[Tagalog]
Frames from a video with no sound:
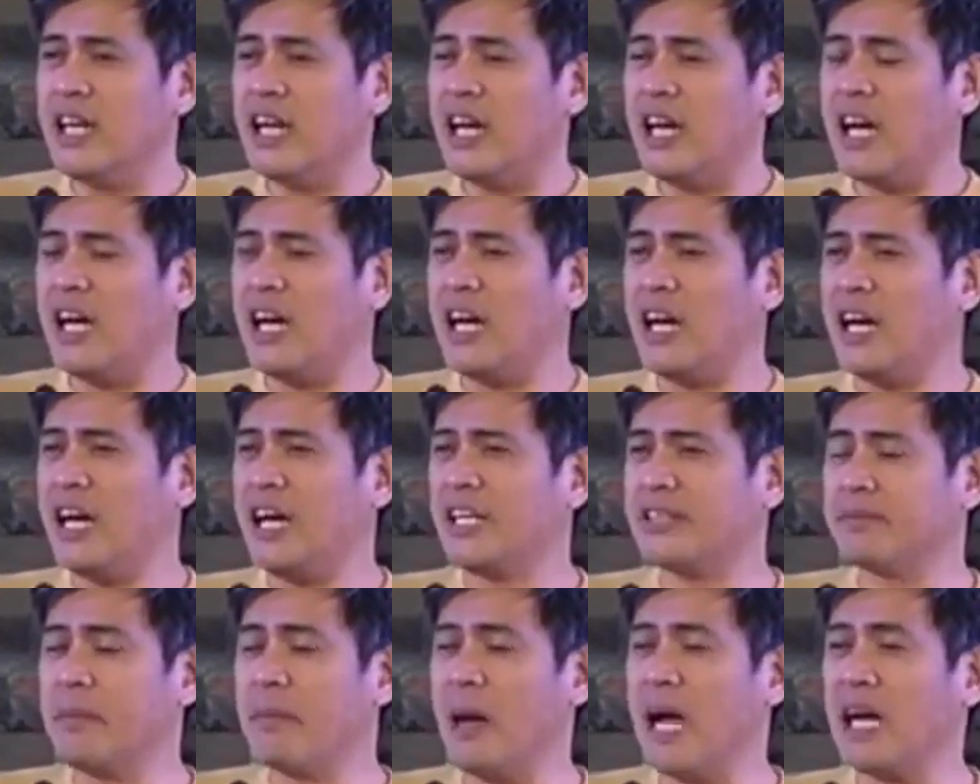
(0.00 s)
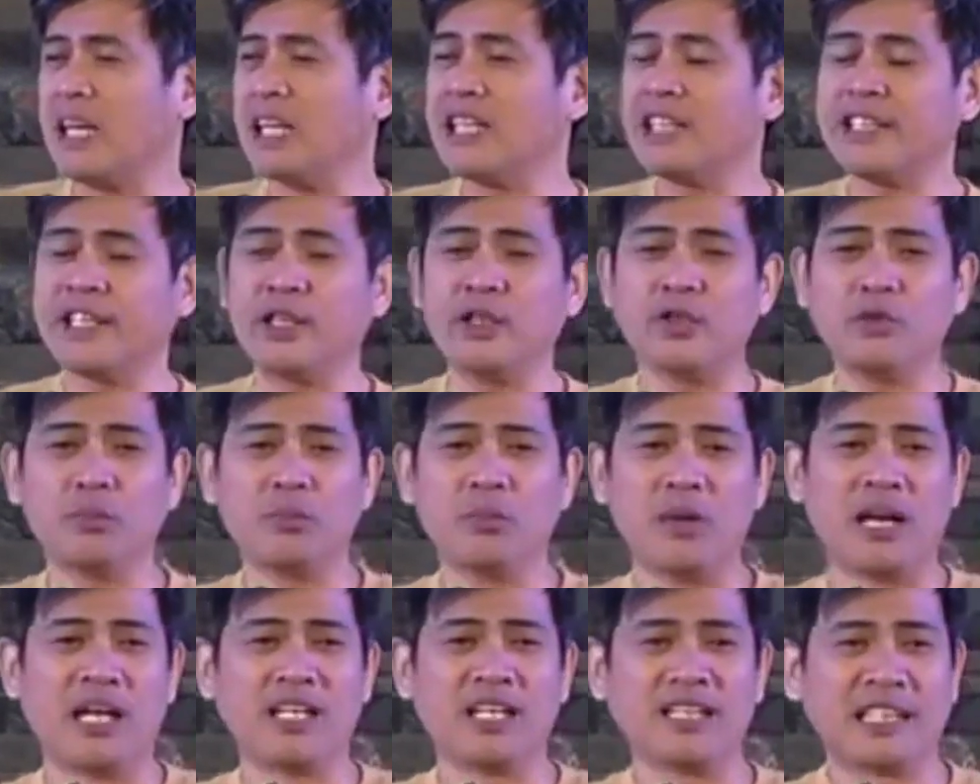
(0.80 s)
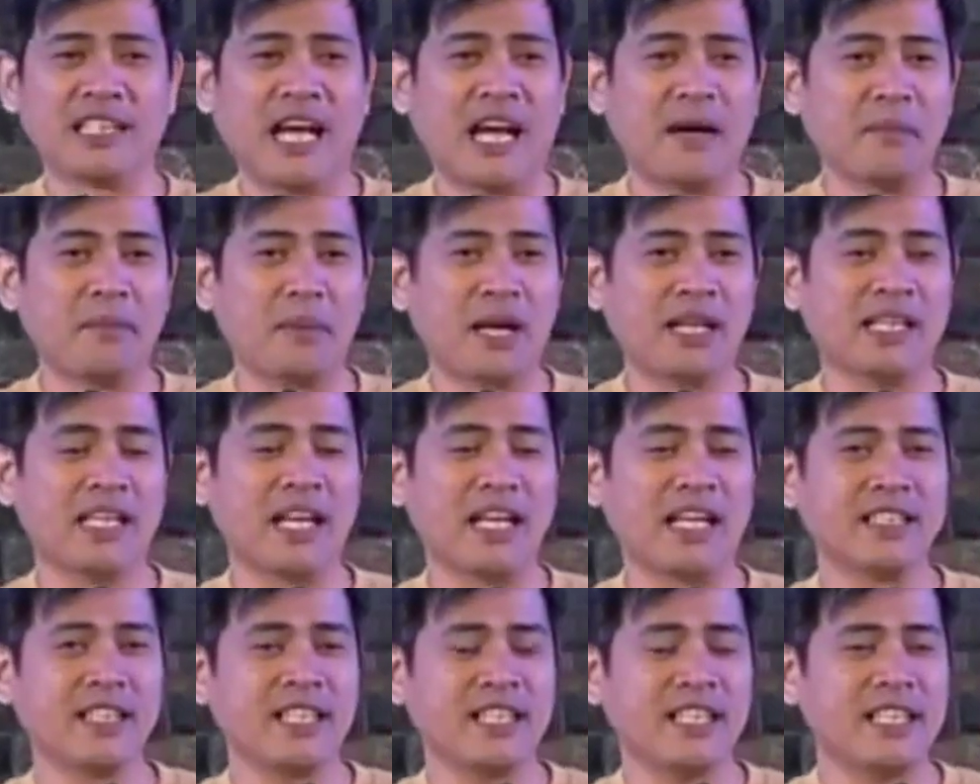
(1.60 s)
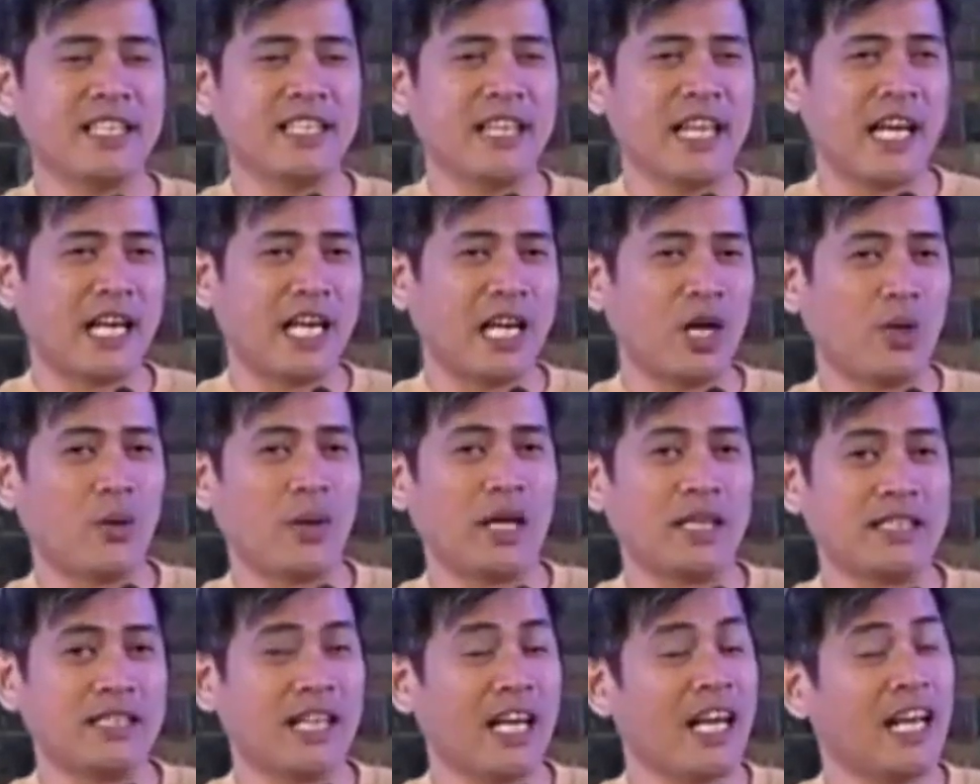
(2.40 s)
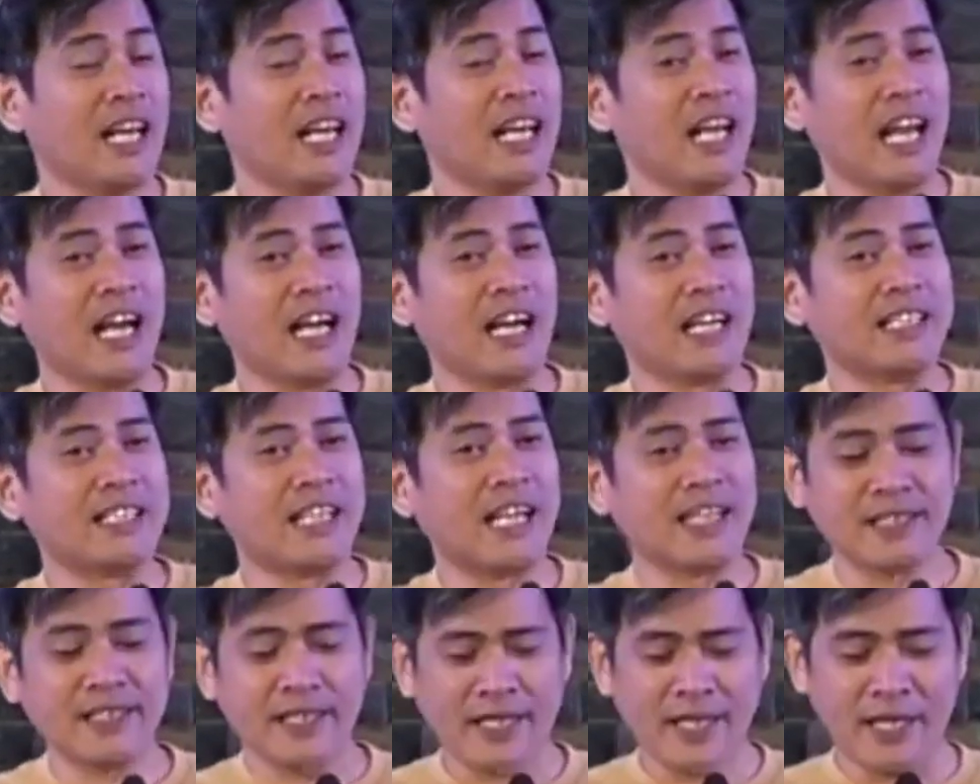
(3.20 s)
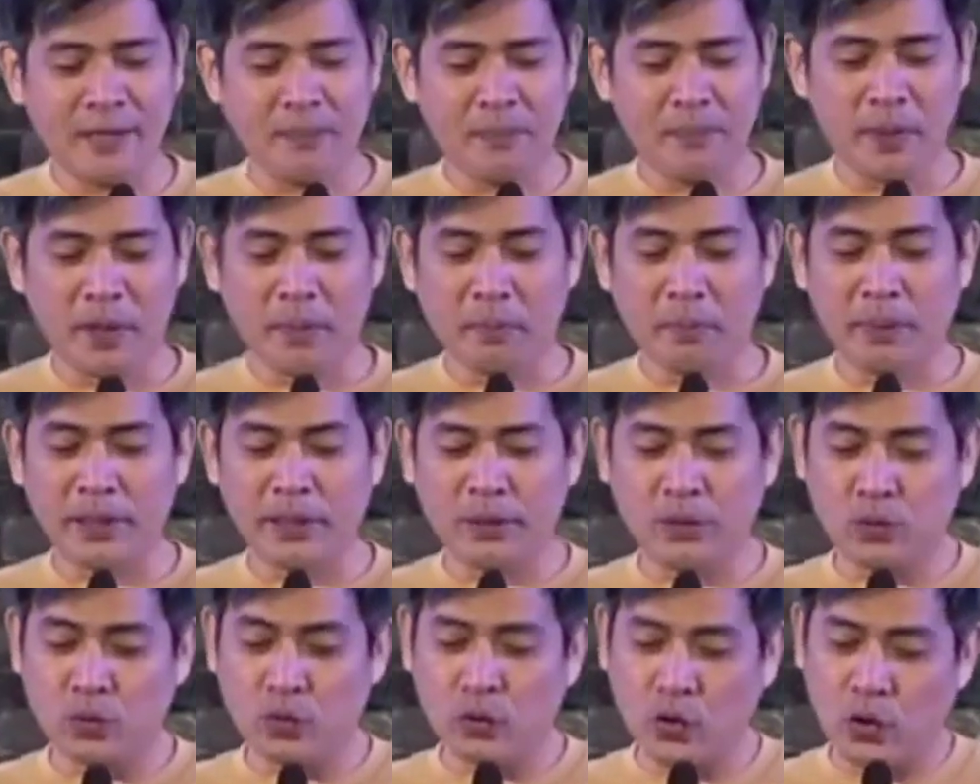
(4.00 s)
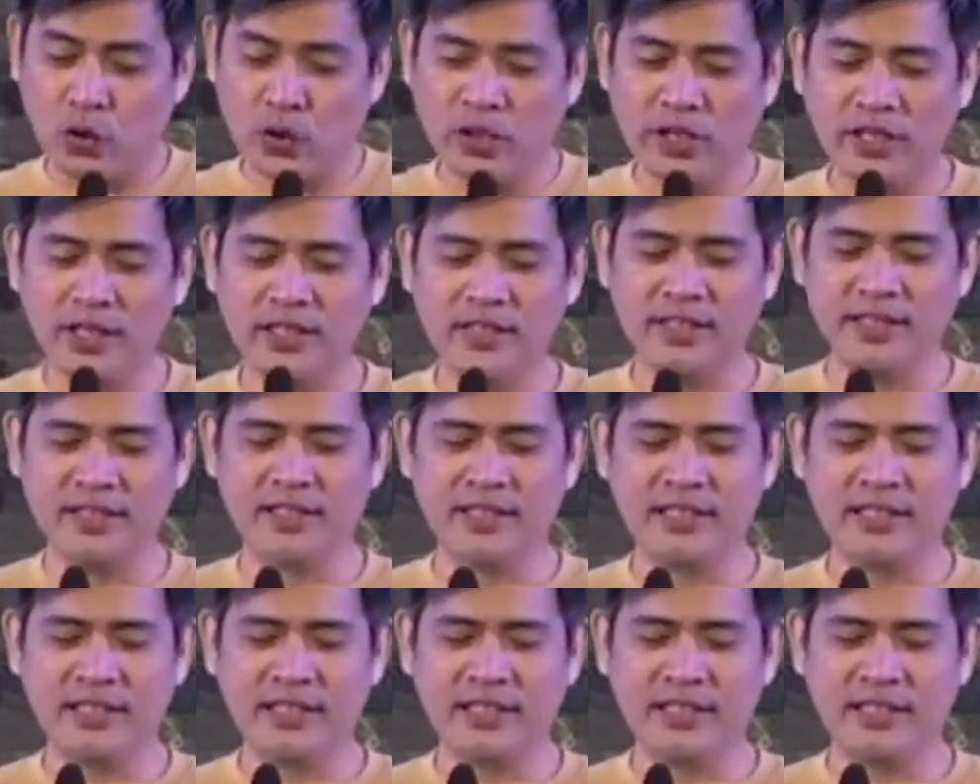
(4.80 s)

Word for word: at makita yung mga tama nating ginagawa na kailangan nating ipagpatuloy.